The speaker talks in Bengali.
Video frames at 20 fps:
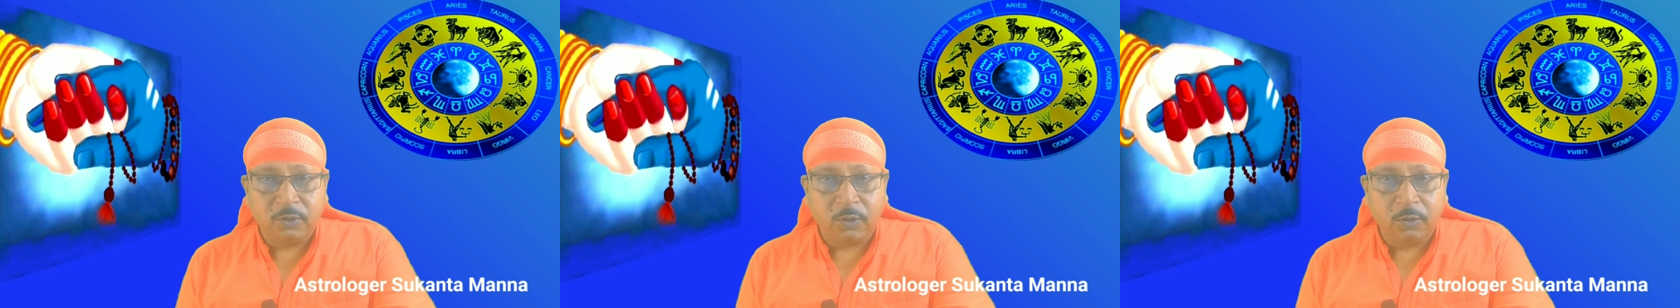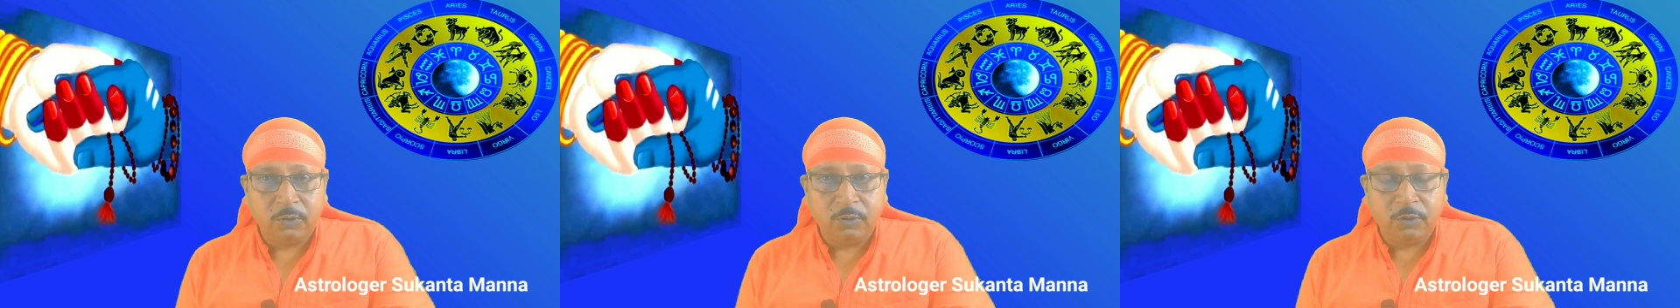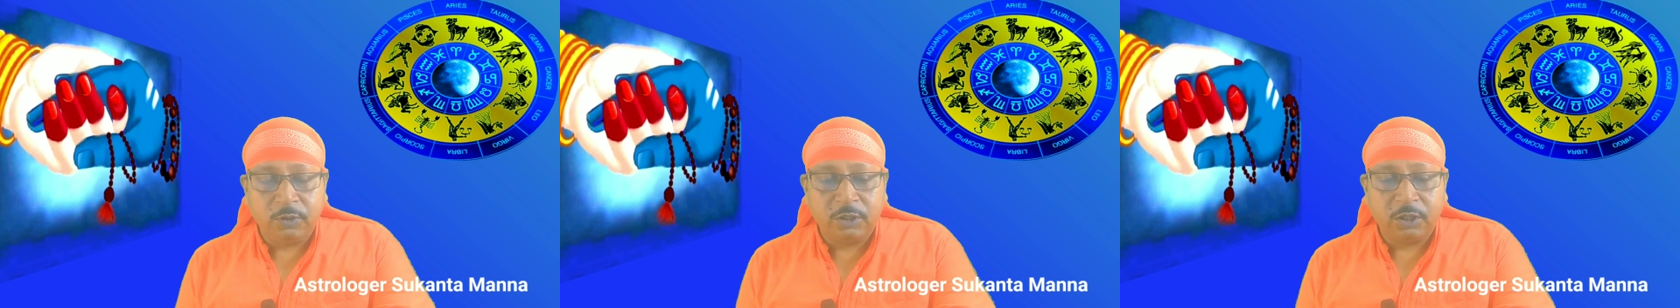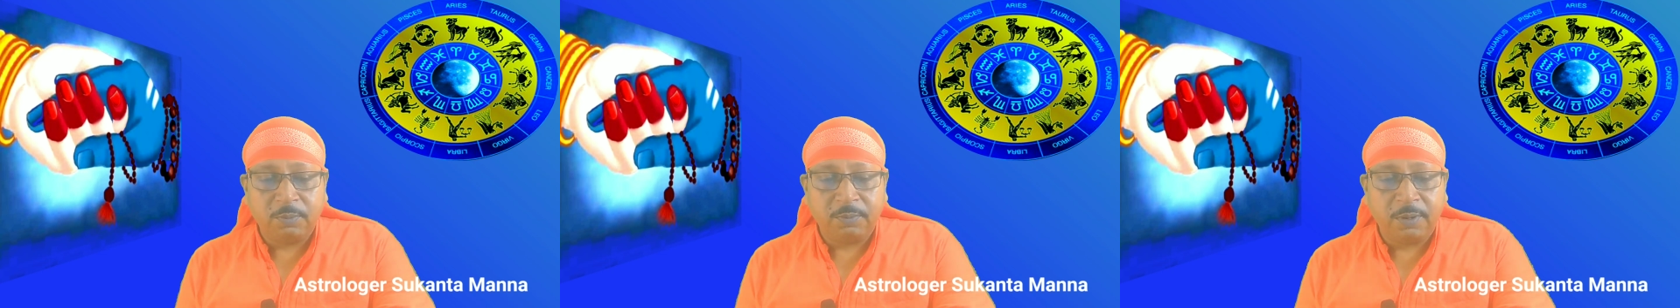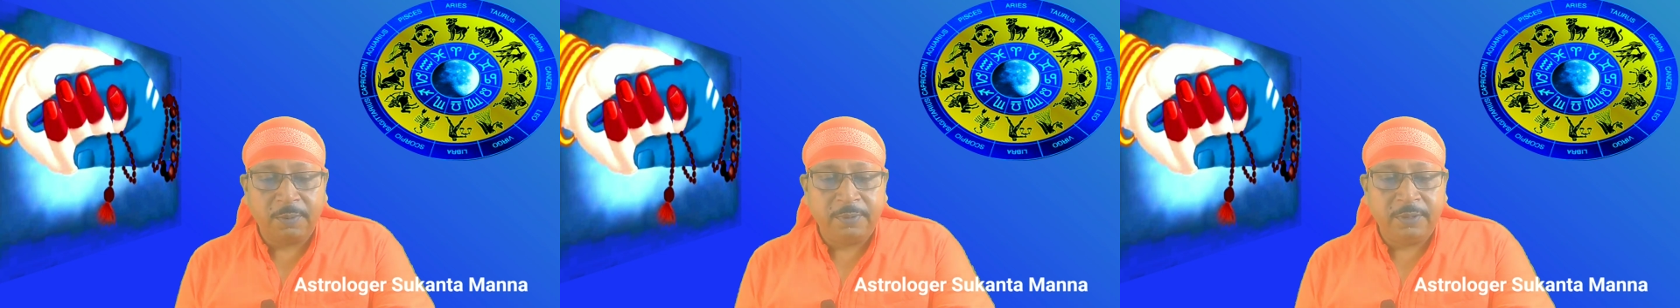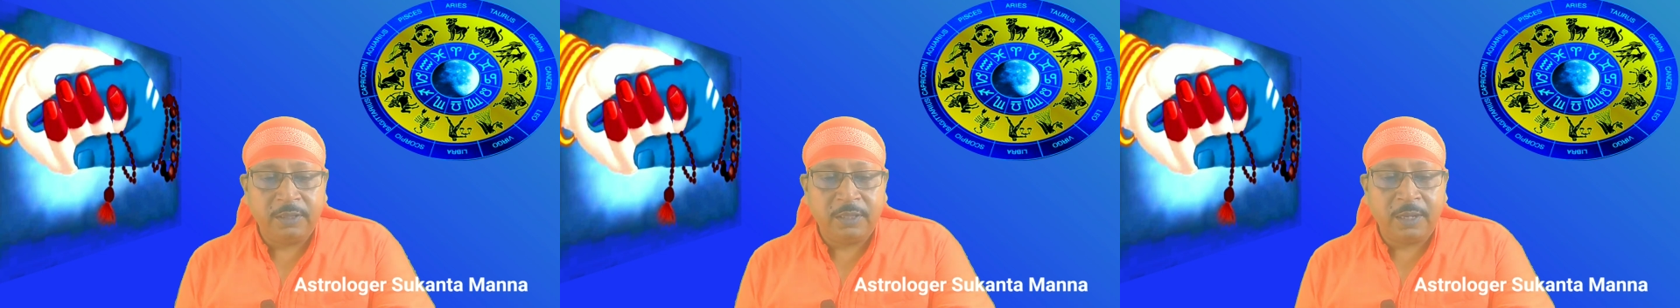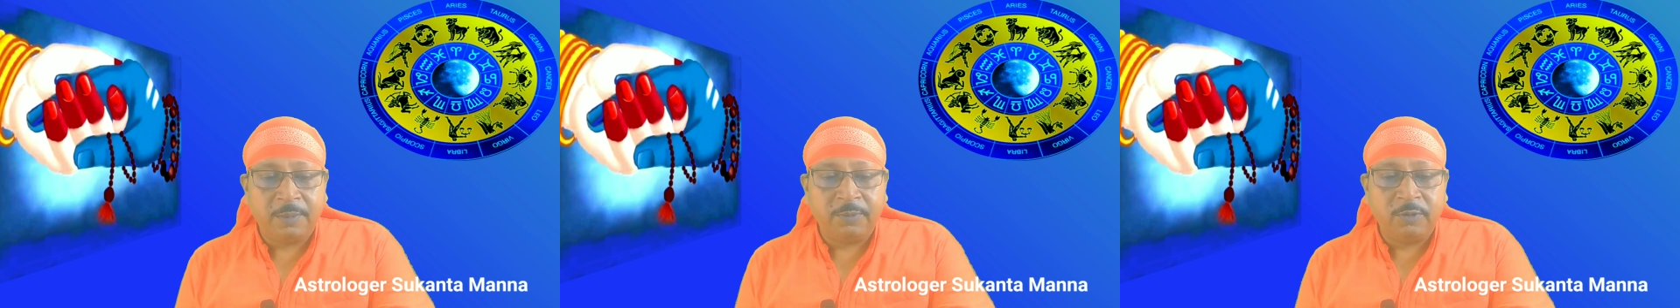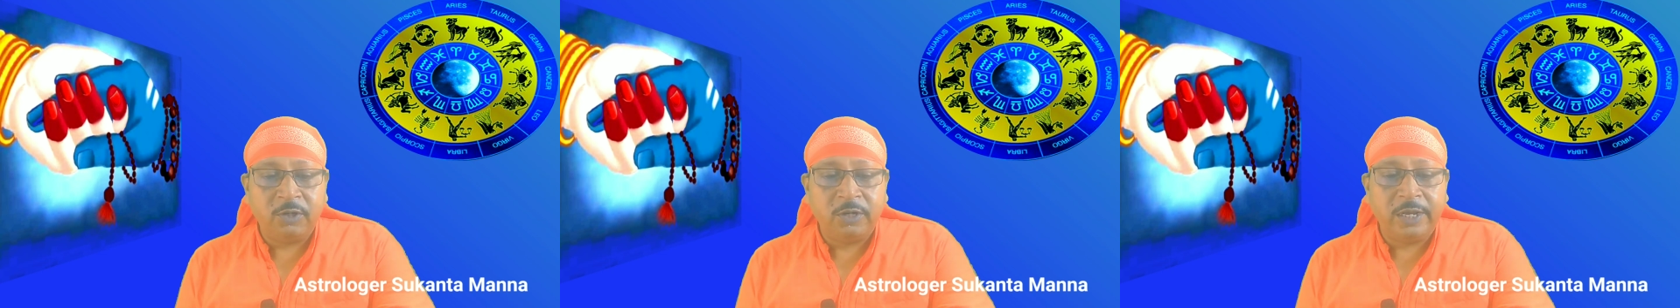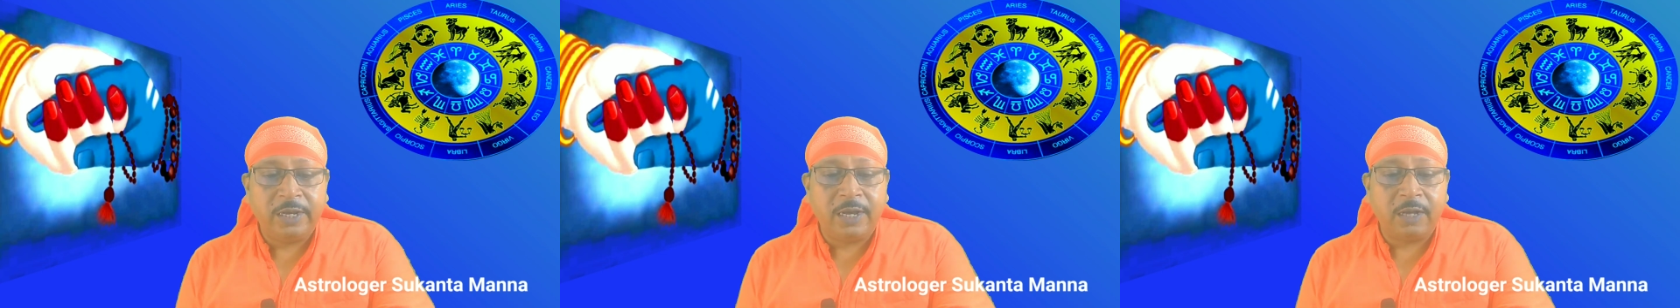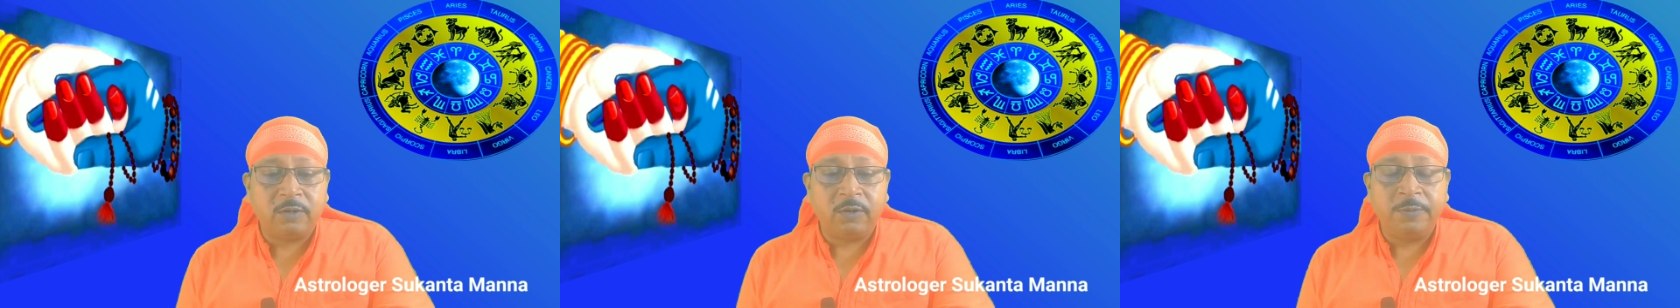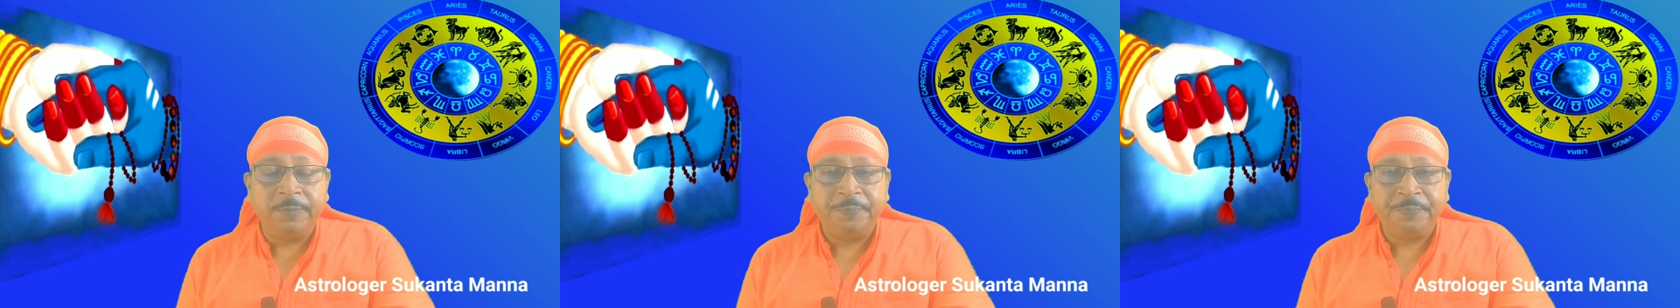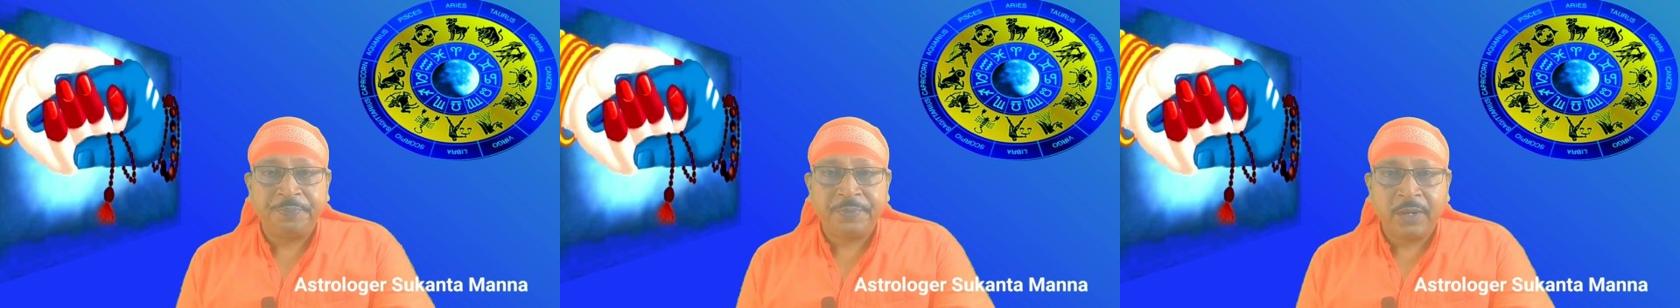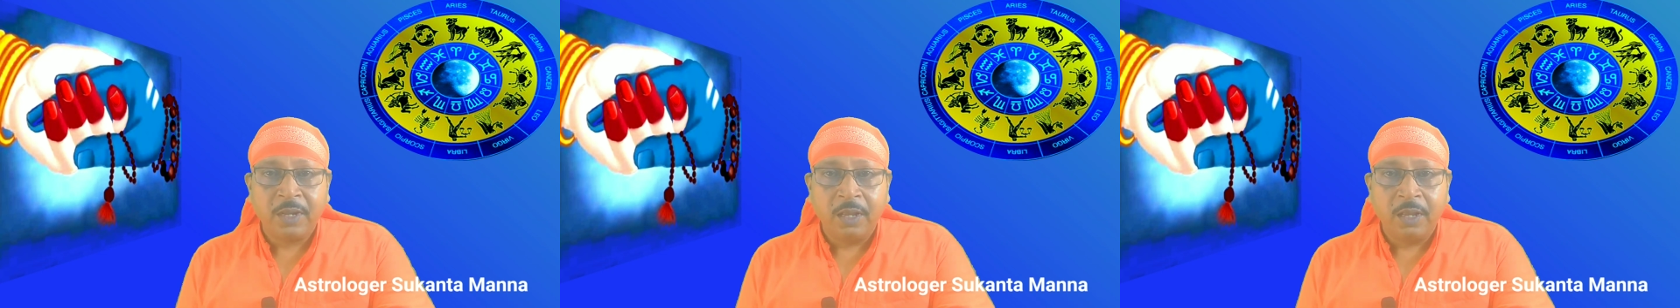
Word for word: সহযোগিতা পাবেন তেমন নয় কারণ